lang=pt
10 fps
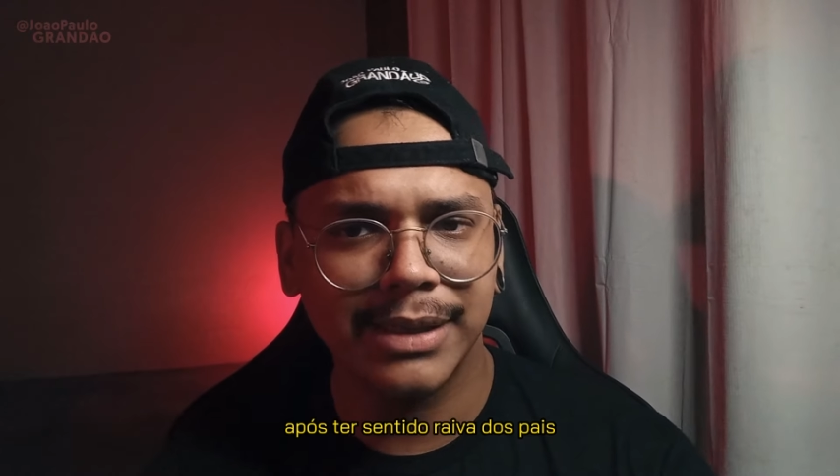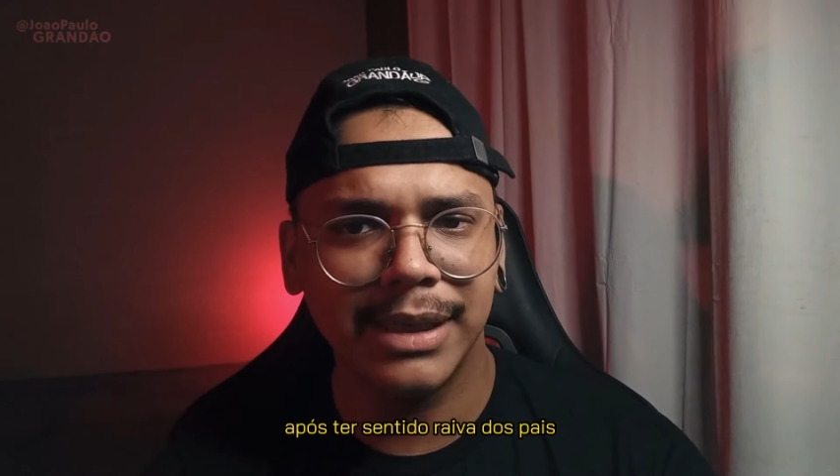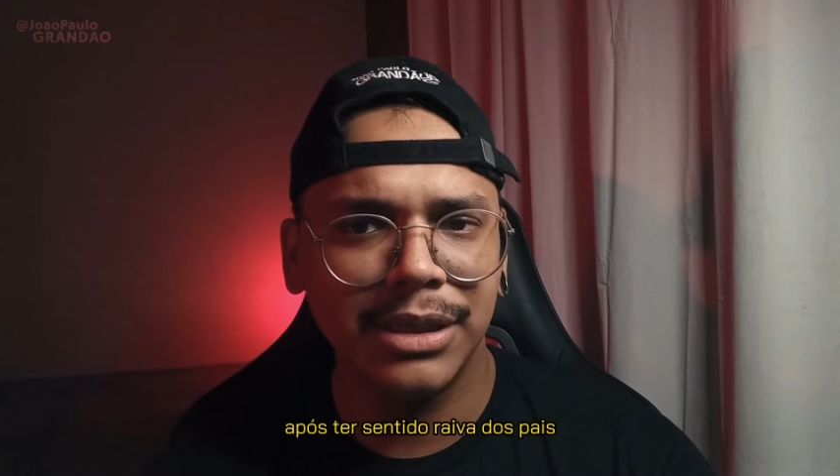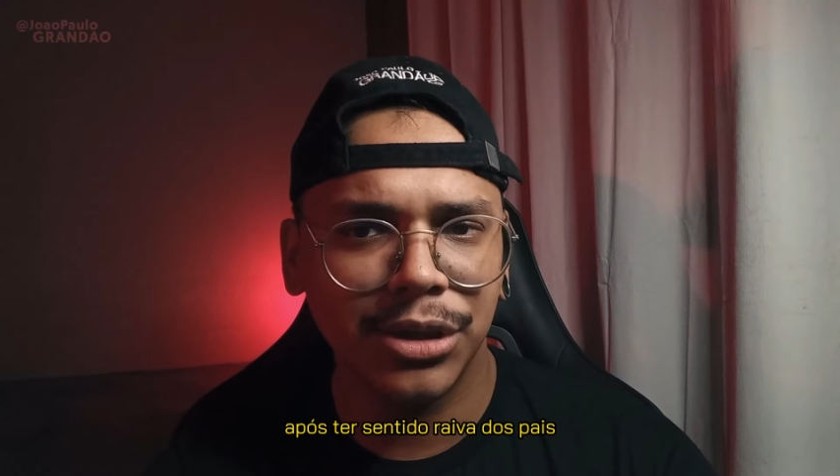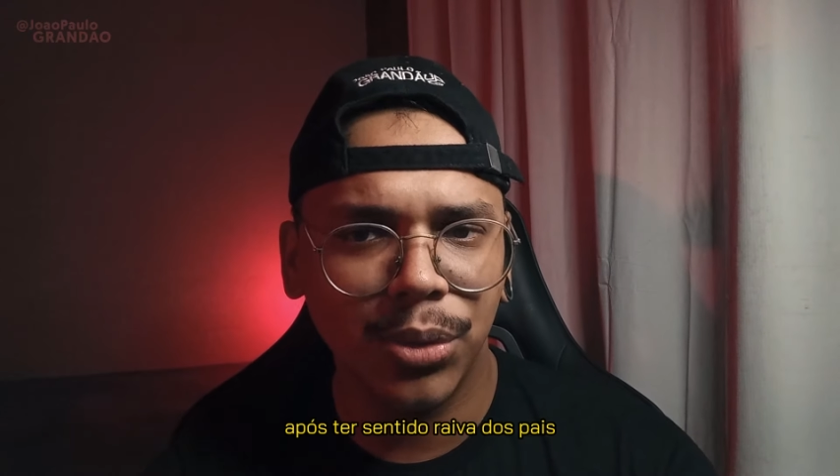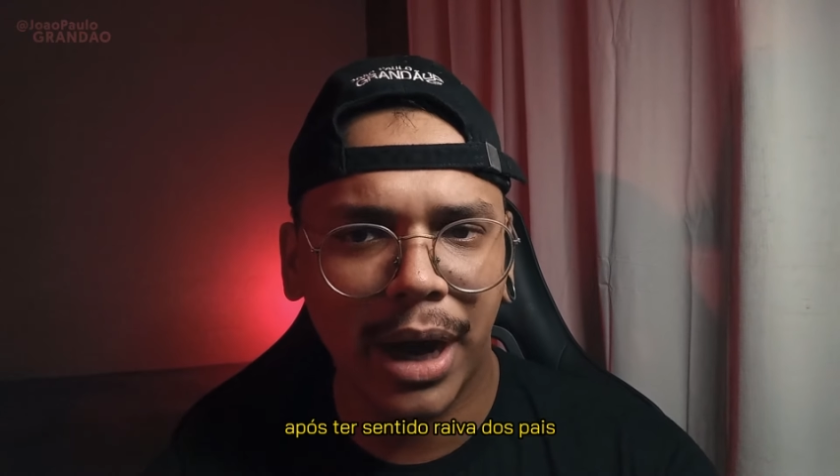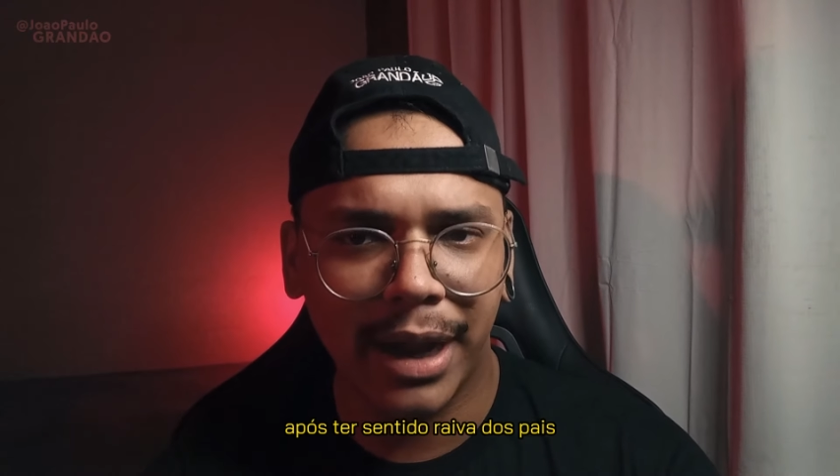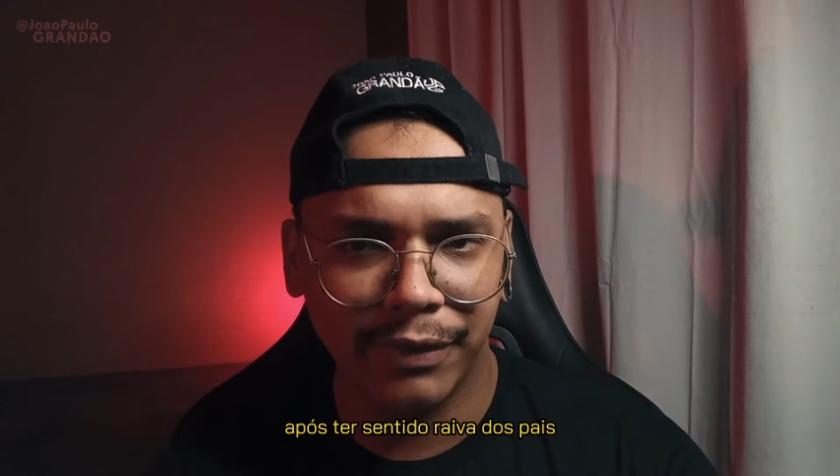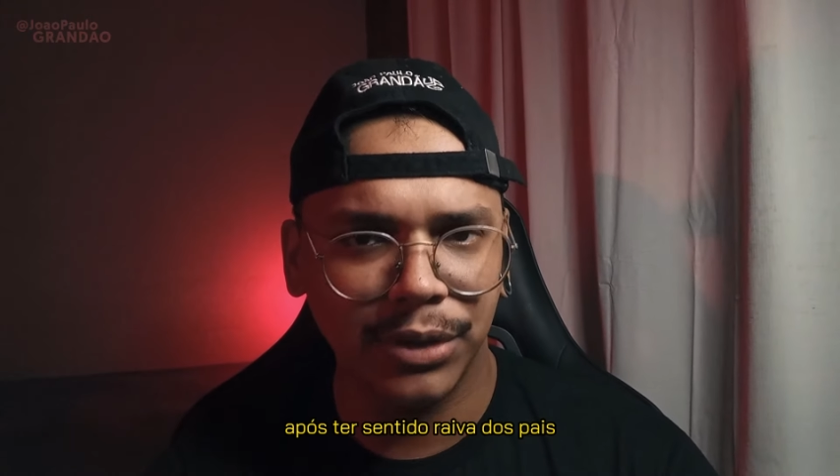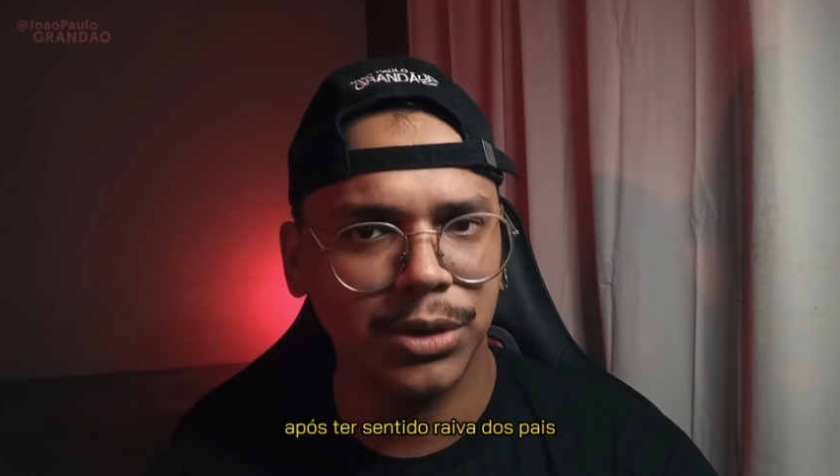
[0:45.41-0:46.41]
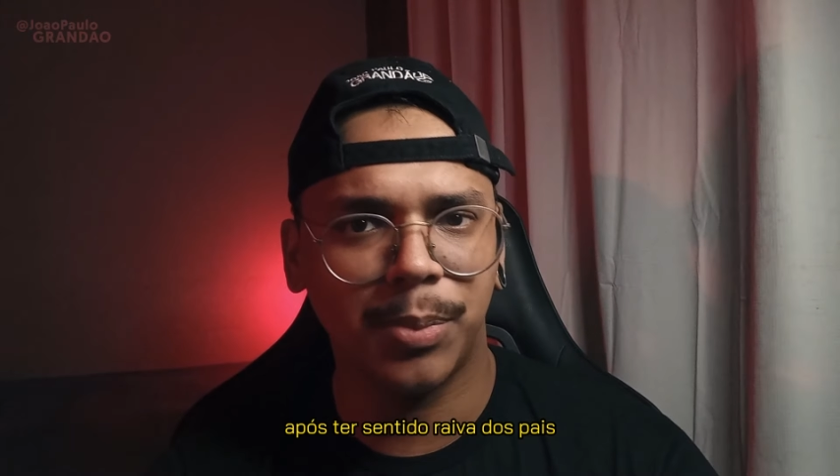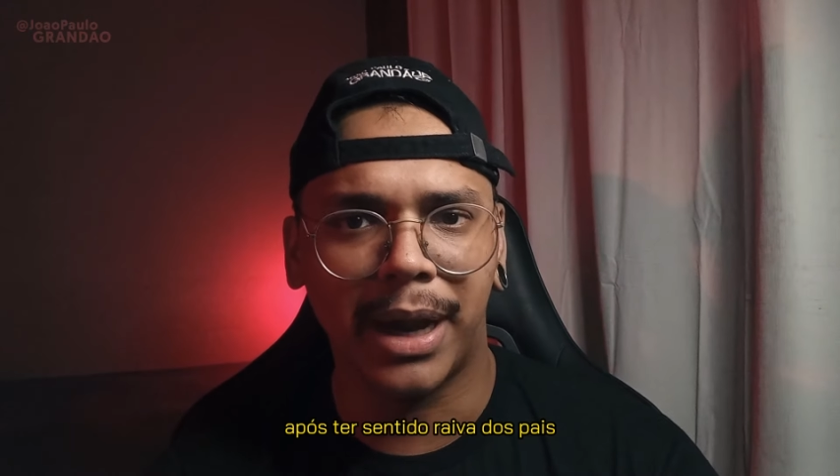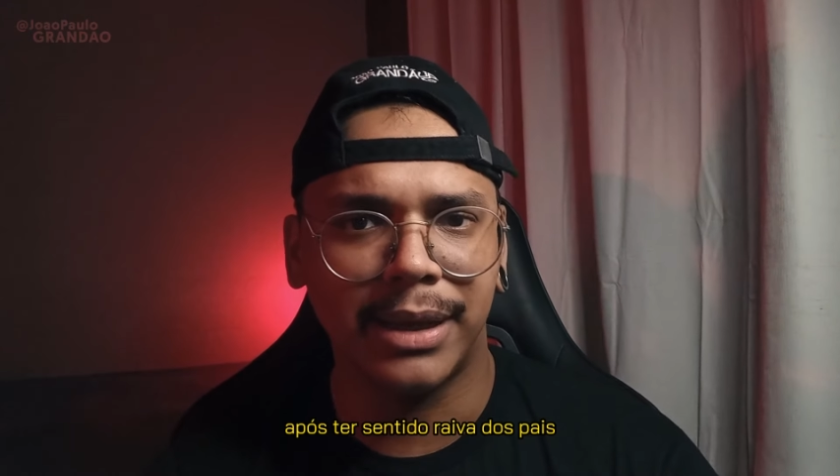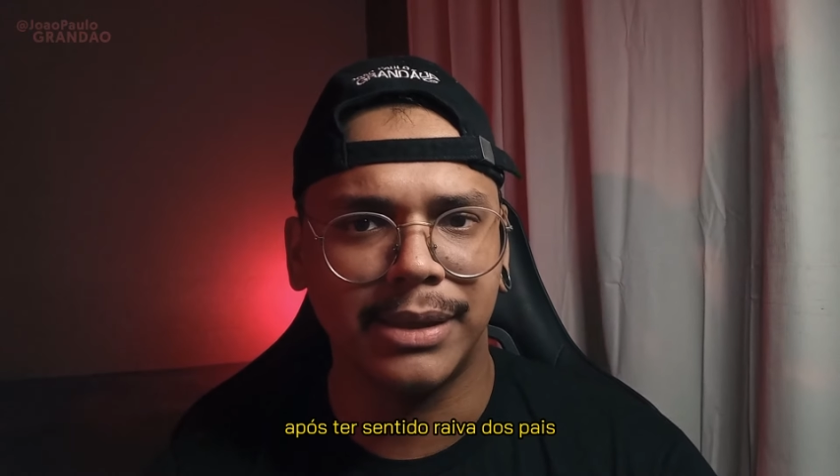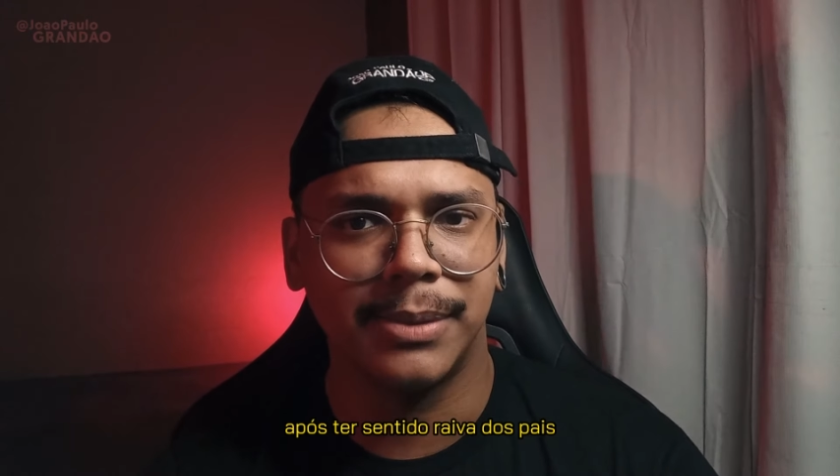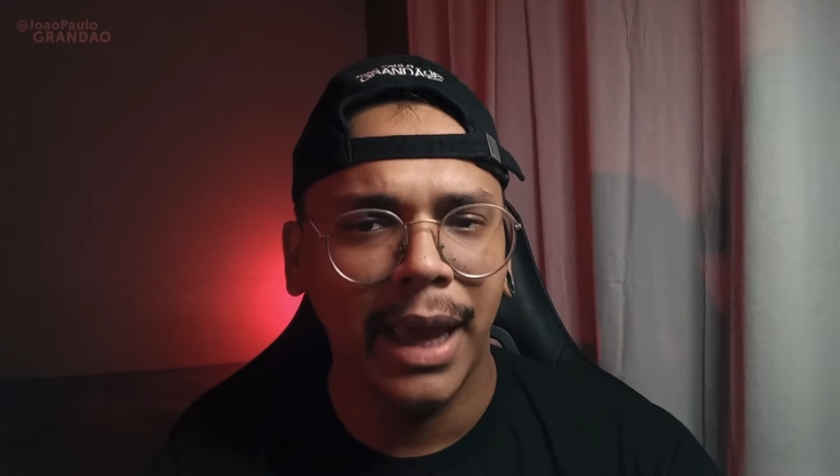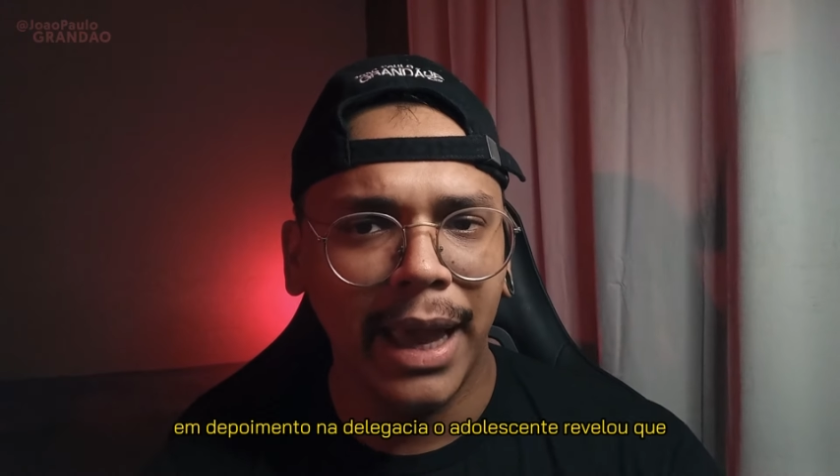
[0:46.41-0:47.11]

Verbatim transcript: sentido raiva dos pais.